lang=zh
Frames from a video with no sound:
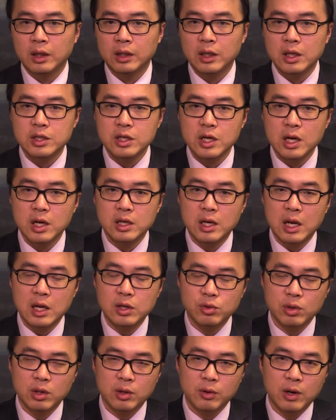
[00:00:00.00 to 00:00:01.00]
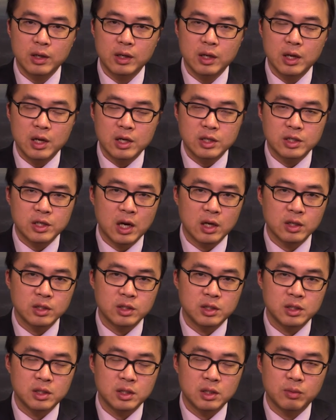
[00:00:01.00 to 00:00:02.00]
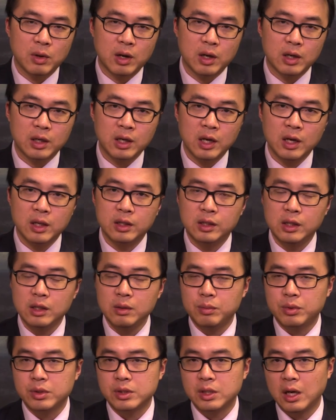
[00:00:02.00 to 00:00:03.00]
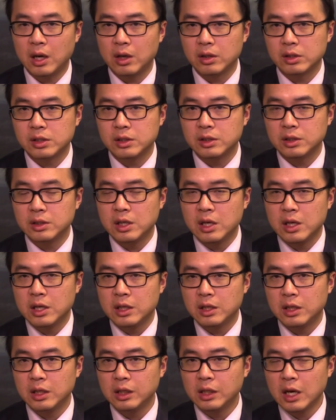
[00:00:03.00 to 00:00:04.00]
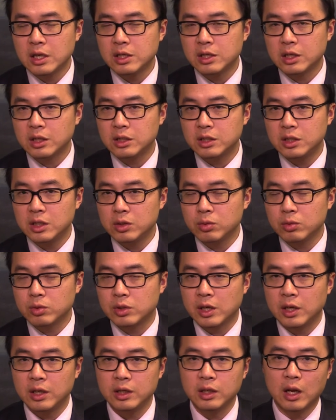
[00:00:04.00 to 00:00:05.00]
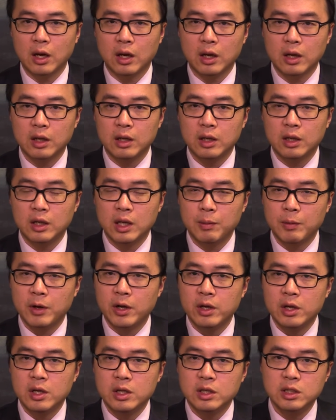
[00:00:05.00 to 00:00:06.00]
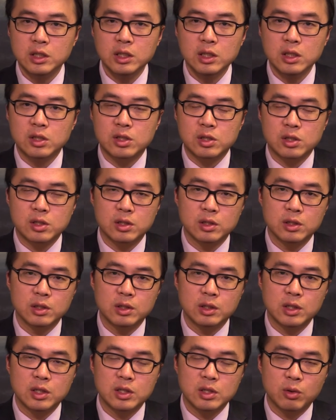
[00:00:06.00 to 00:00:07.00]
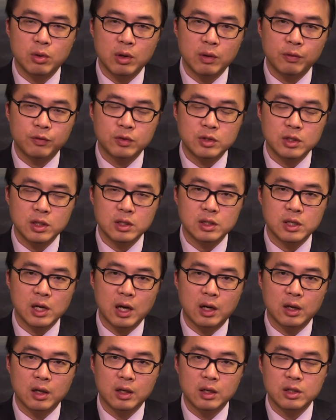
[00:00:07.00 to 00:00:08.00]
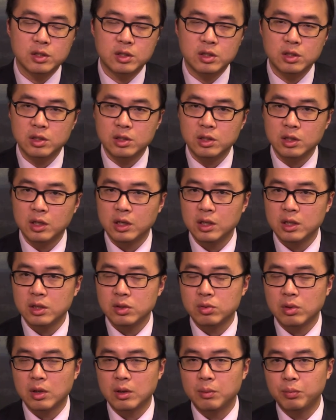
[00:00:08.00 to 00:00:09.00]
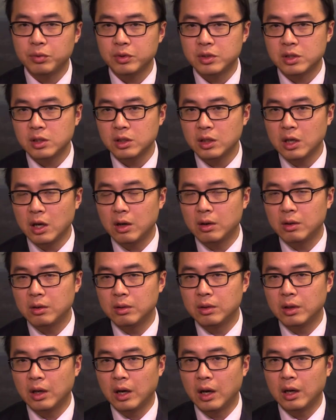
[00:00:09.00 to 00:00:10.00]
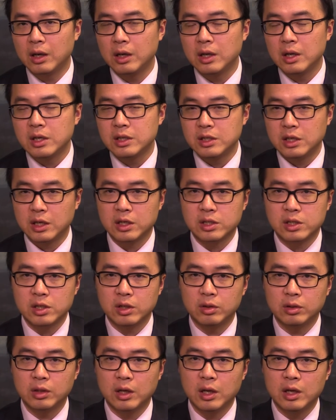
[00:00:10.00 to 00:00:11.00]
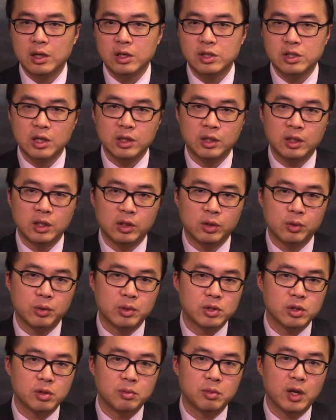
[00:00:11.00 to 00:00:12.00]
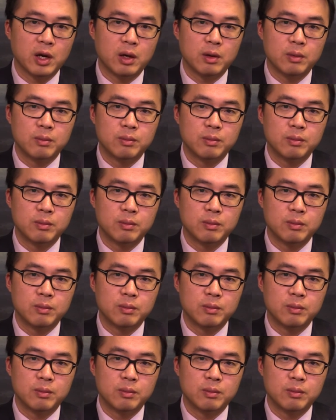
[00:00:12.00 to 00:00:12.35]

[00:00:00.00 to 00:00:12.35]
那这样来说的话呢，长期以往肯定不是好事。一旦这个激素成瘾，那么即使你是恢复正常，只是喝水不吃药啊，这个时候呢，身体都会受不了。